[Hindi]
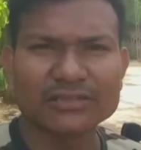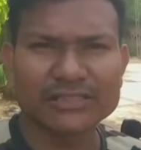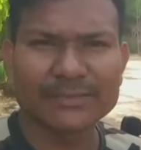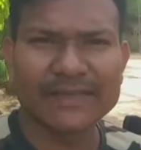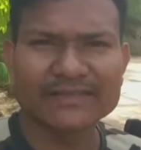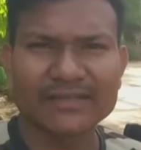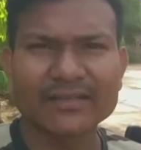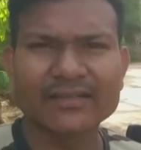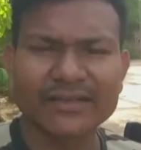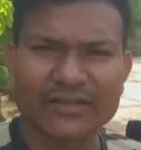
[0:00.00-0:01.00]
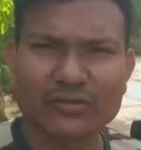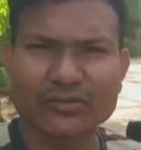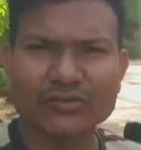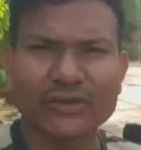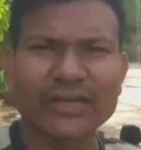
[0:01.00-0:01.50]
सस्पेंसर लीकेज
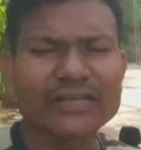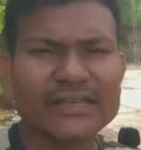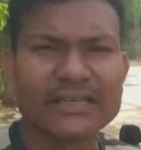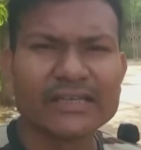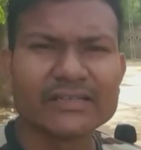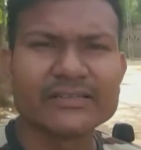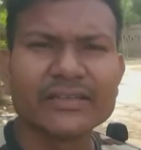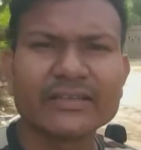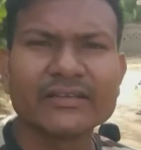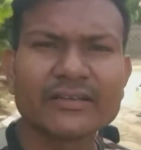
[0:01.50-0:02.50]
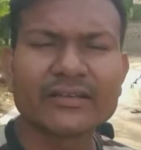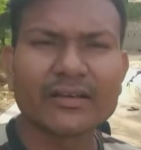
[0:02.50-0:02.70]
हो चुका है ये